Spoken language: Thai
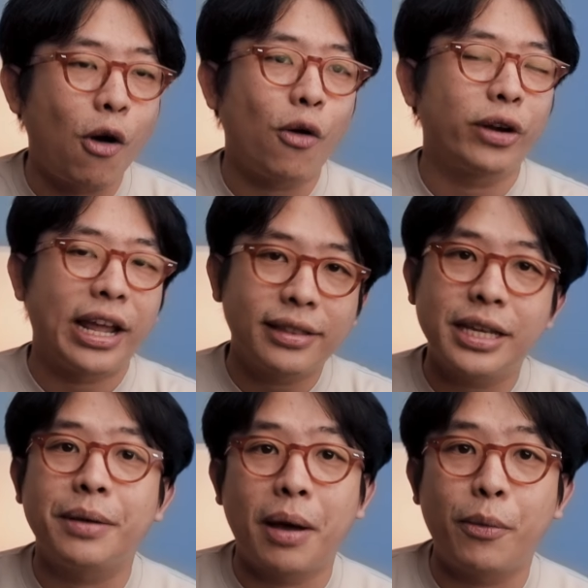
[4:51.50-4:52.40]
ของ
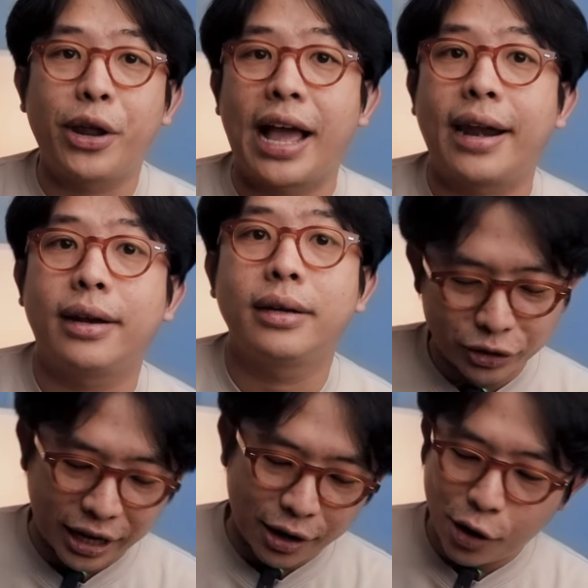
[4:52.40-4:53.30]
Native อเมริกันเพ
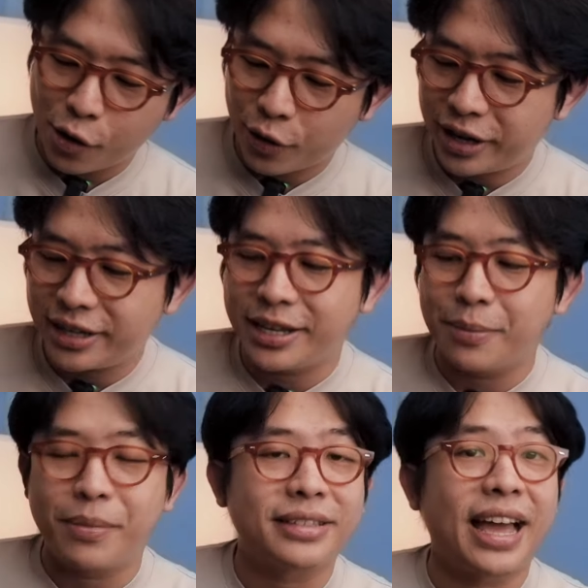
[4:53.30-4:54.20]
ราะฉะนั้นเราเขาก็เลยห
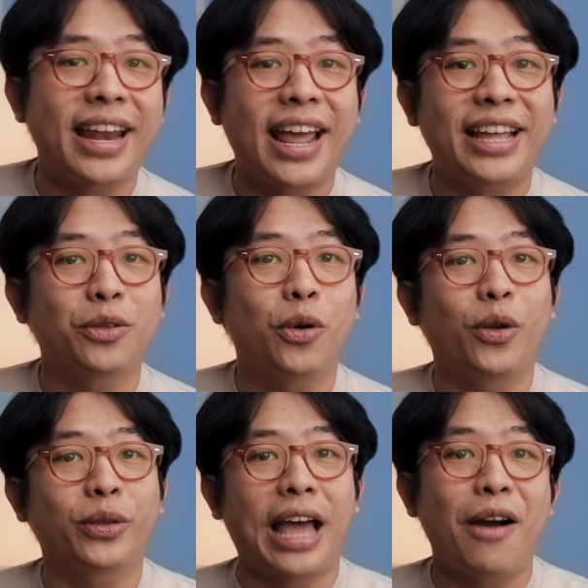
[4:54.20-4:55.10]
ยิบมาใส่ในตัว
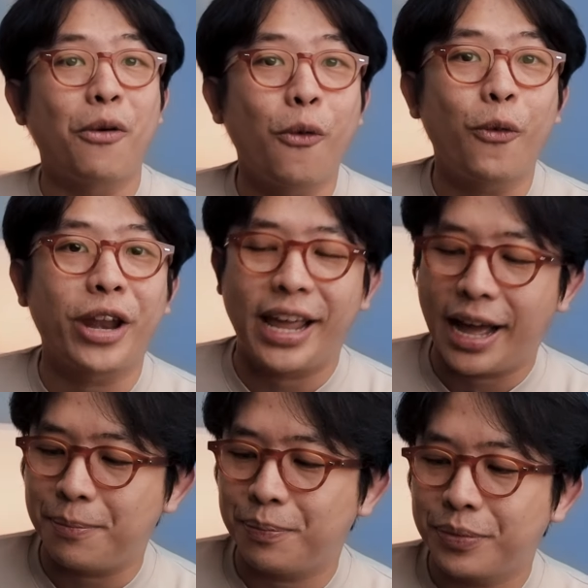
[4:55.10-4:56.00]
รองเท้าคู่นี้
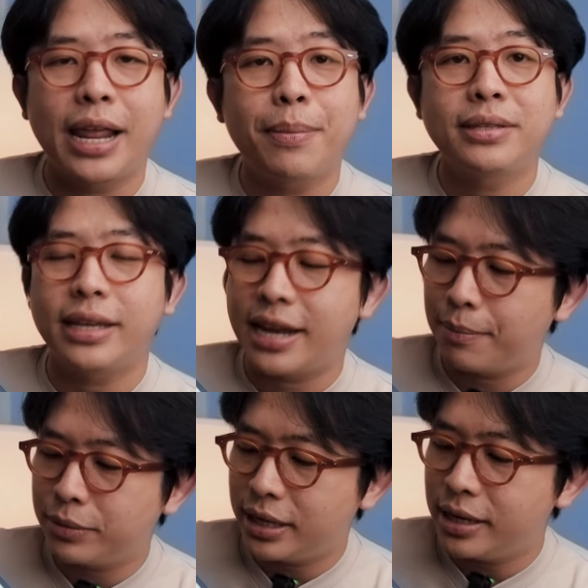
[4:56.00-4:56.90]
ครับ อันนี้เป็นสี
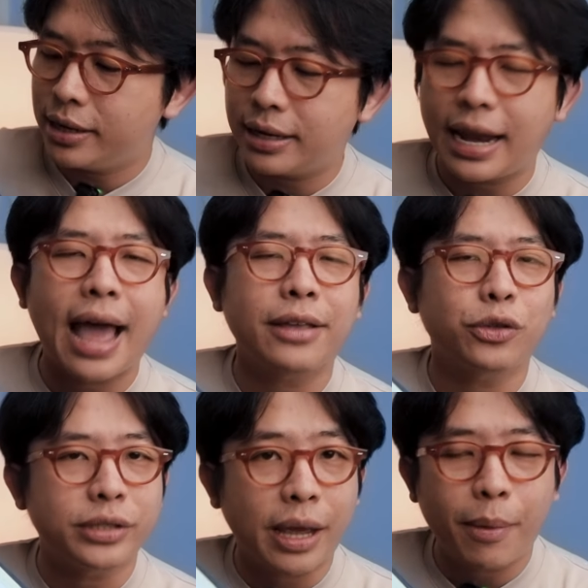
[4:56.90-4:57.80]
ดำที่น่า
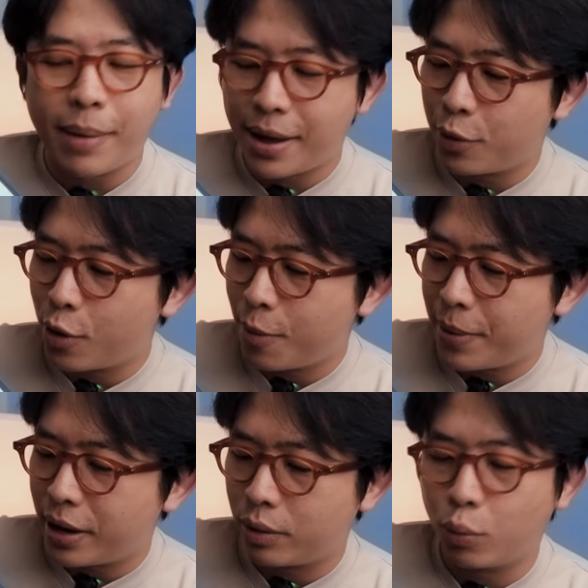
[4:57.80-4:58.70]
สนใจมากๆ เพราะว่า
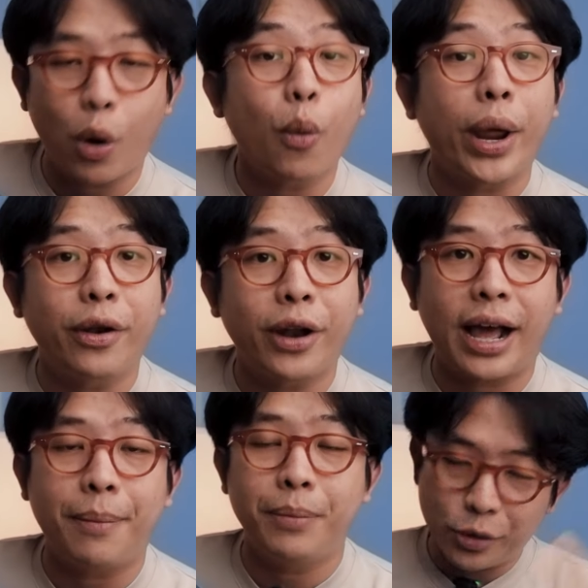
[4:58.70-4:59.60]
เป็นเวลเวดด้วย
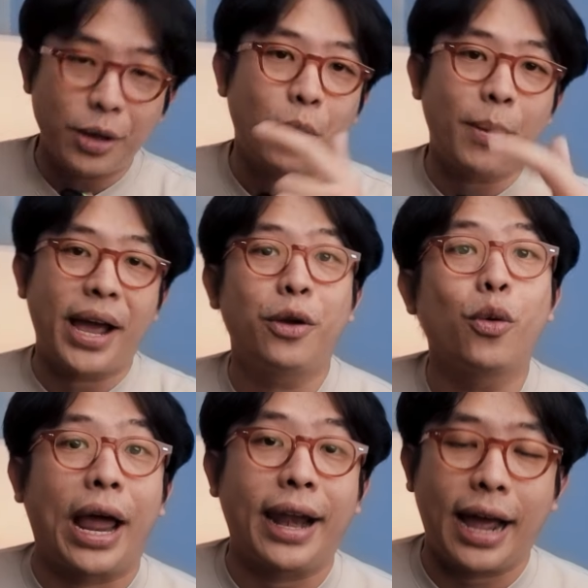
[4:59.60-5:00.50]
นะครับเดี๋ยวหยิบออกมาให้ดู
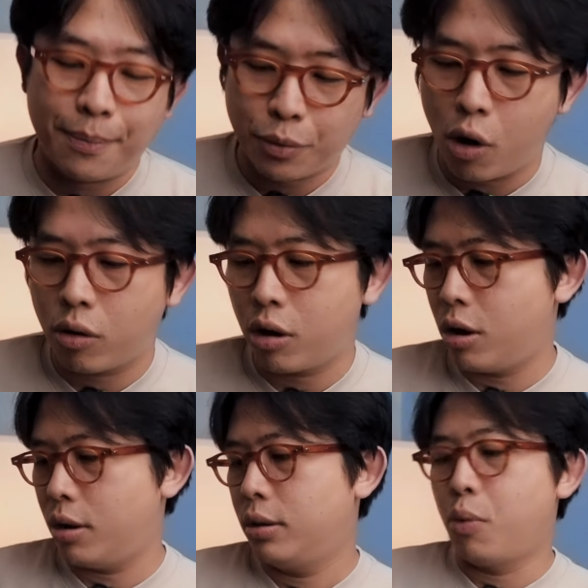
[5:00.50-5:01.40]
กันนะครับกล่องก็
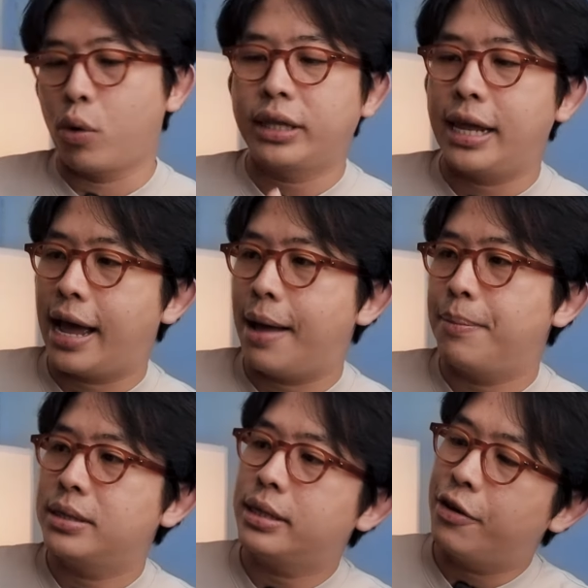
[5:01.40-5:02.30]
ปกติแหละครับ
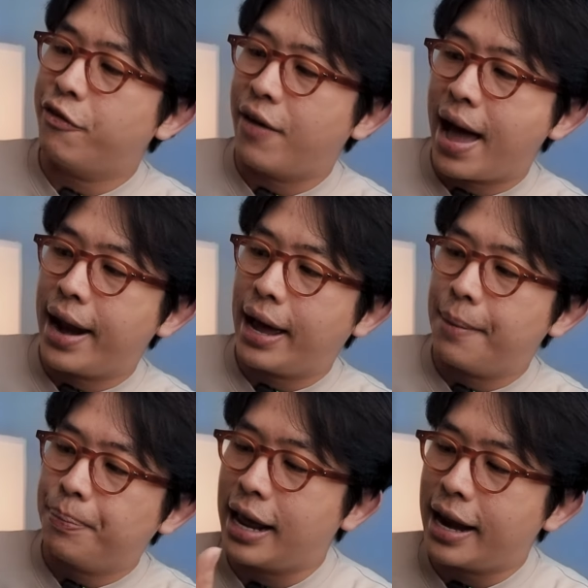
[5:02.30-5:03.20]
เป็นสีฟ้านะค
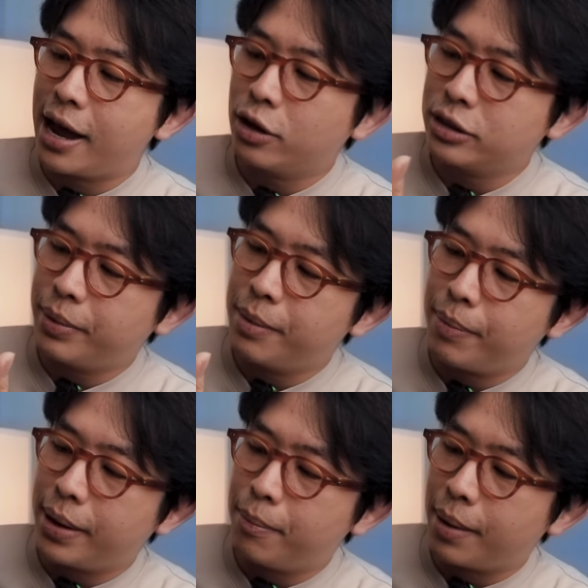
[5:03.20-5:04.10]
รับ ด้านหน้าก็จะพิม
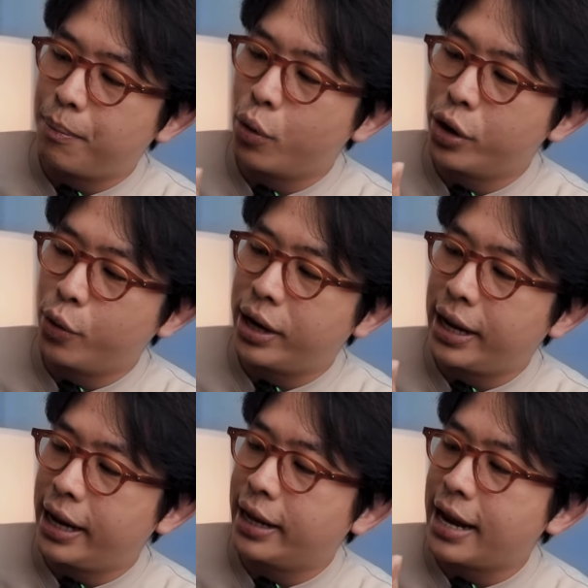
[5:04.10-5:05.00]
พ์เป็นแบบโบฮิวอน
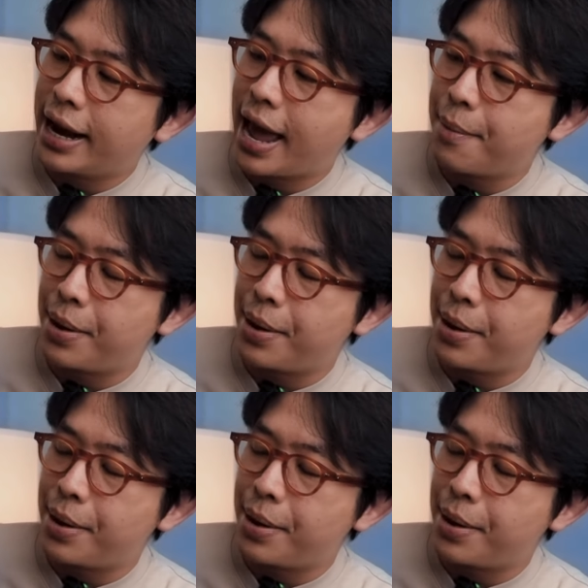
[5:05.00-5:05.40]
เอเลียนด้านหน้า